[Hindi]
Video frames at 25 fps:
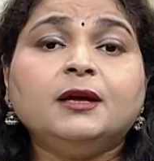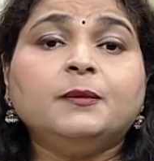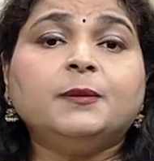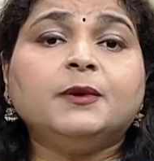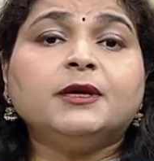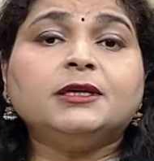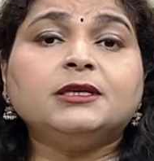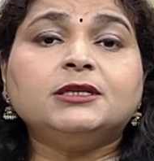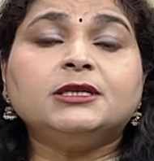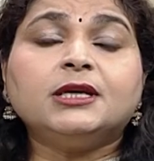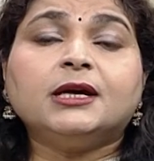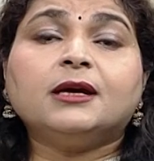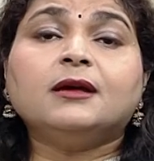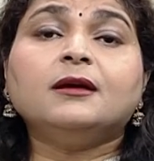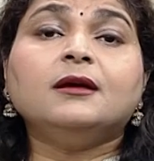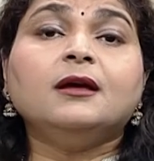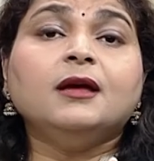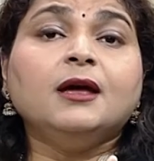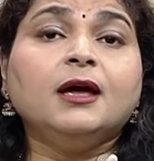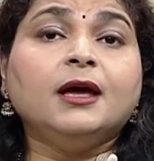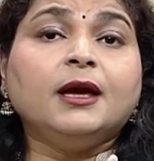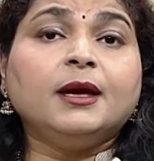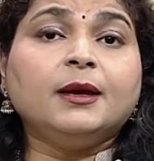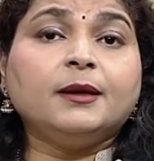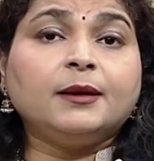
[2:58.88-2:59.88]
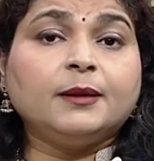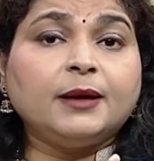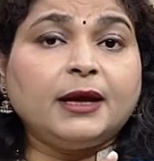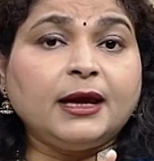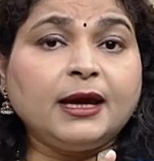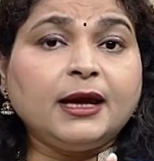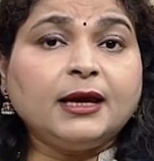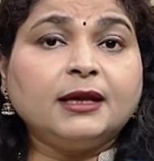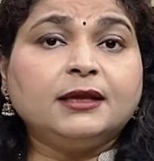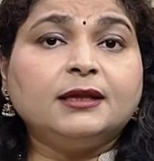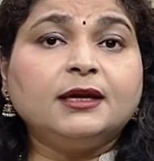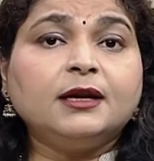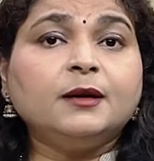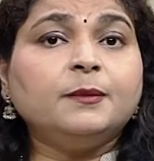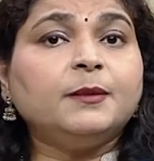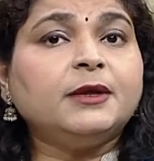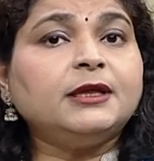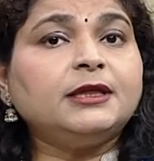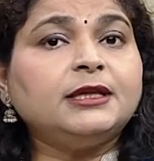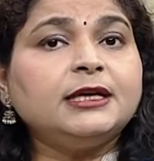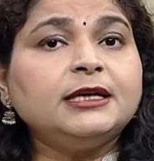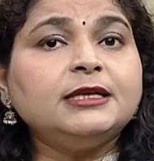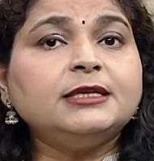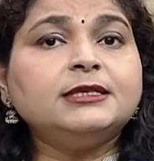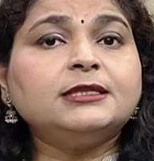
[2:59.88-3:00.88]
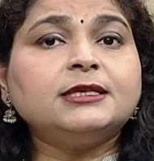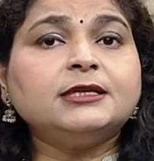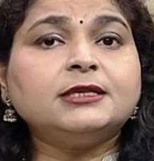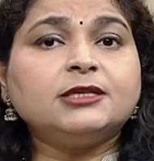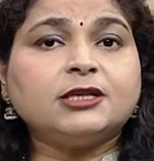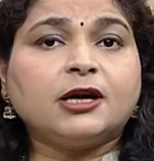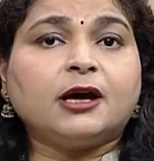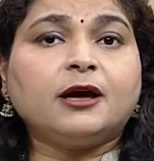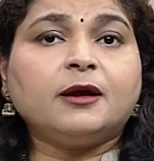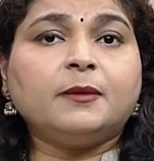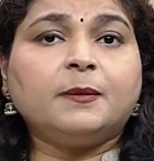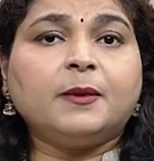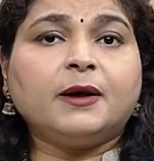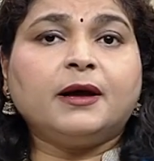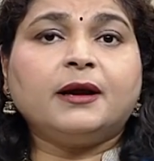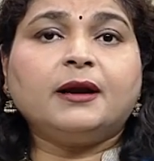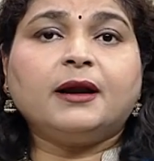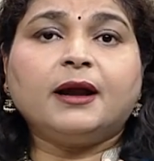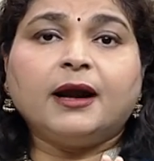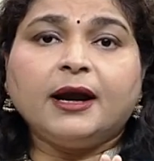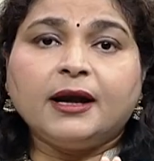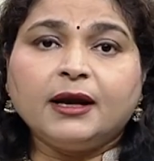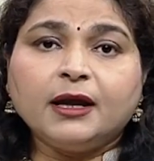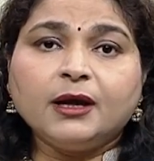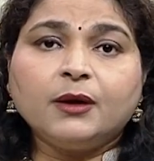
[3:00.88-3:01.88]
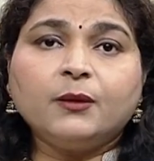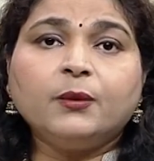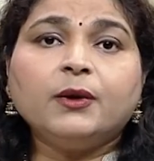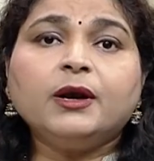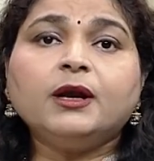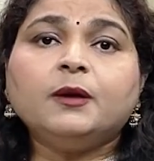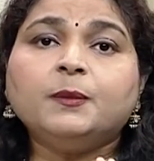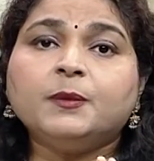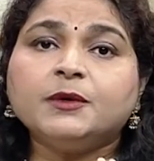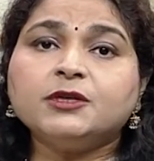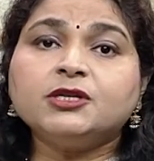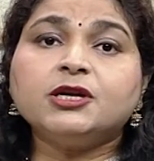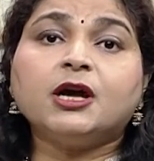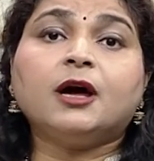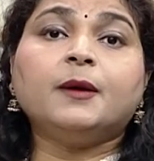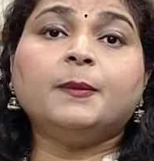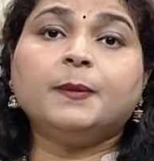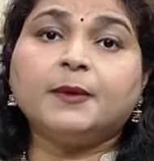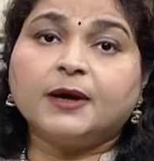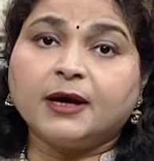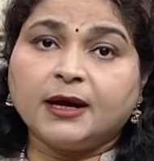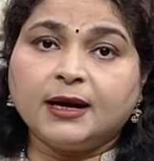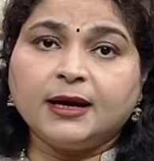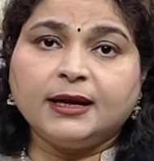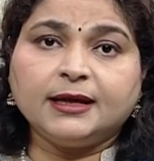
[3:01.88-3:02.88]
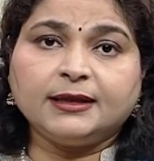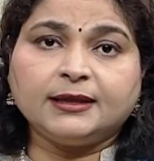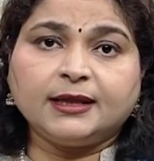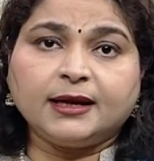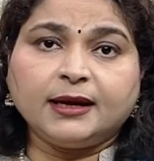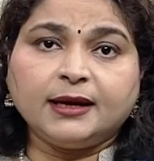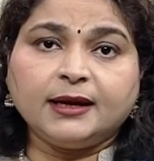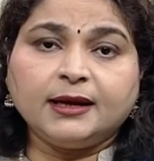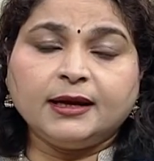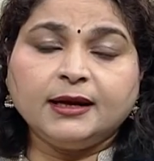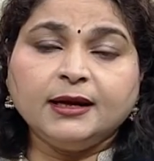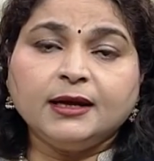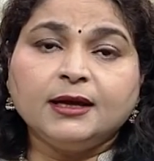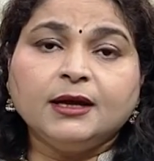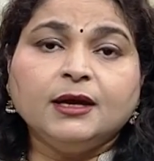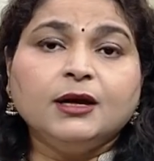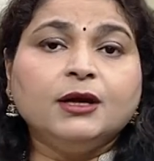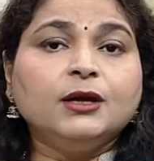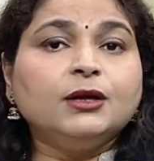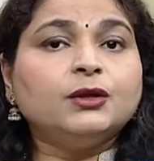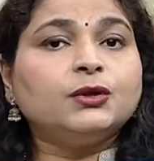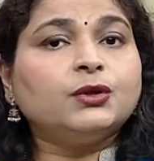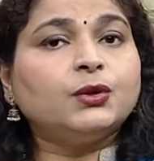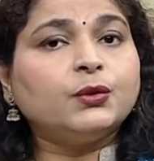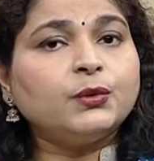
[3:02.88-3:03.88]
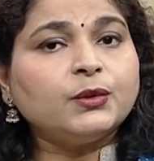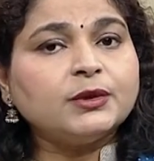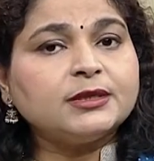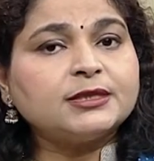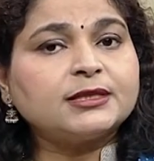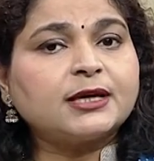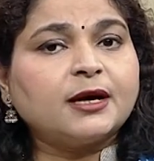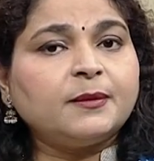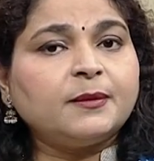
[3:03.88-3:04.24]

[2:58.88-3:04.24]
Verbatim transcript: यदि बच्चा एक दिन में तीन से चार बार एडिक्वेट पेशाब कर लेता है तो